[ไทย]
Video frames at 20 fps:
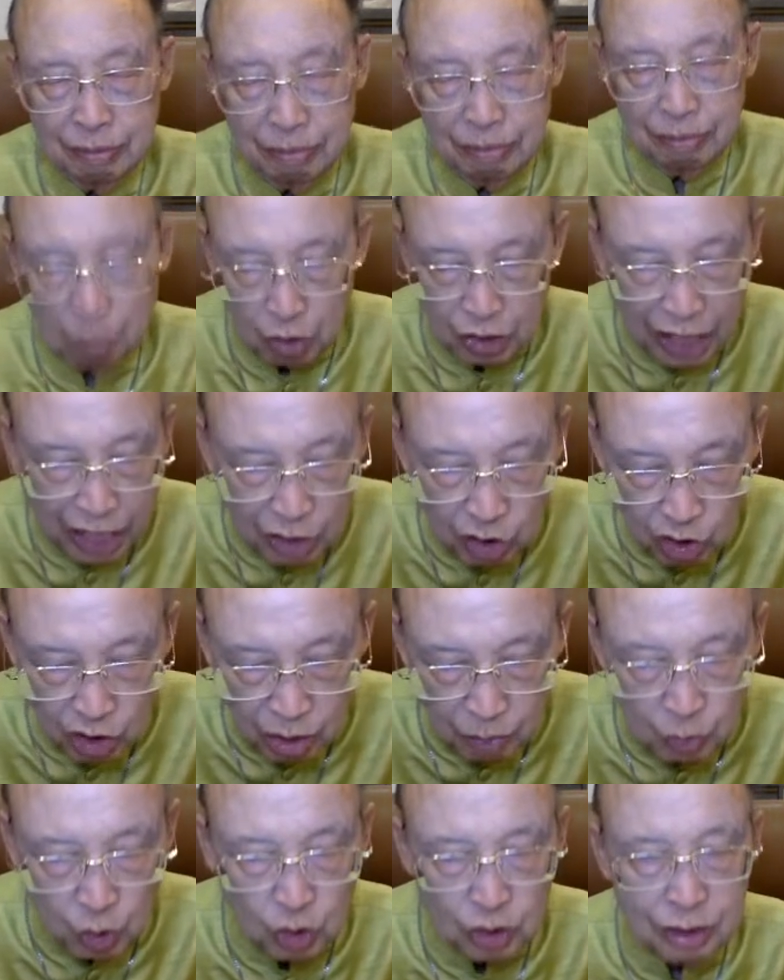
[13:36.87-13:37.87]
โบใต้กฎ
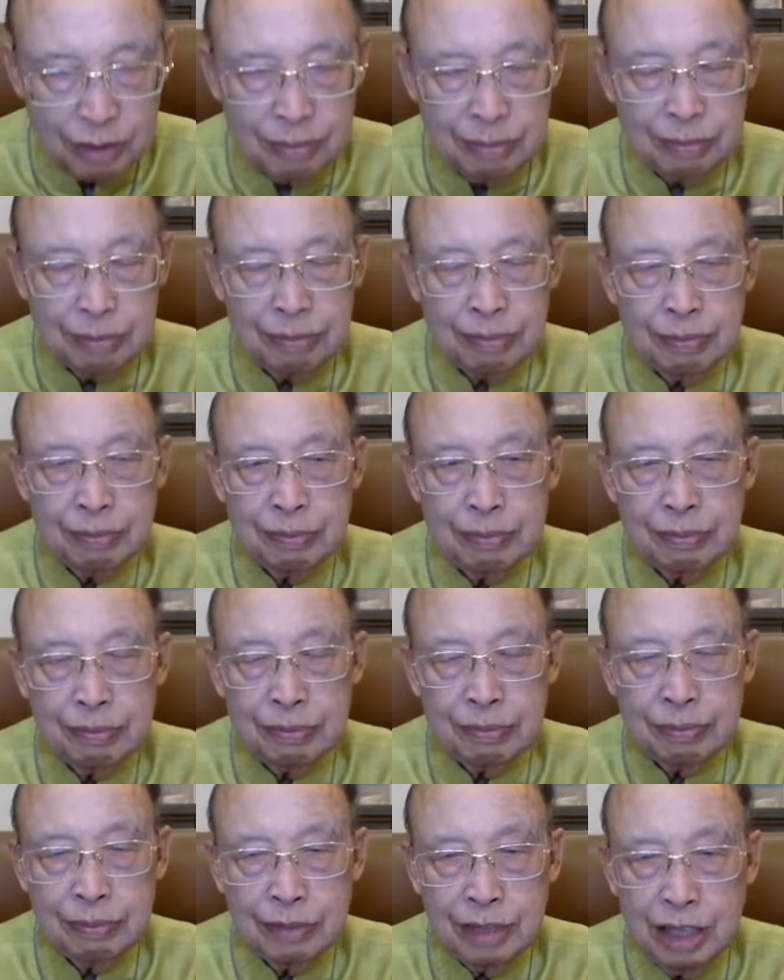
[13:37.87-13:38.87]
กำหนด
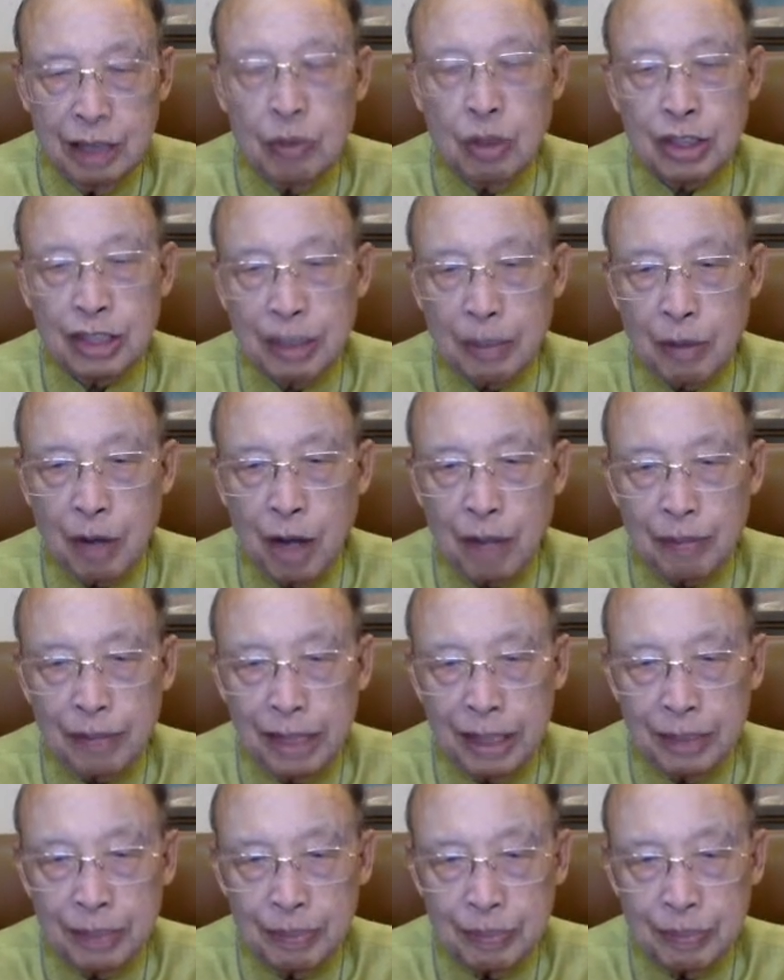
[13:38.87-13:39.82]
ยือบ่ซามคำนี่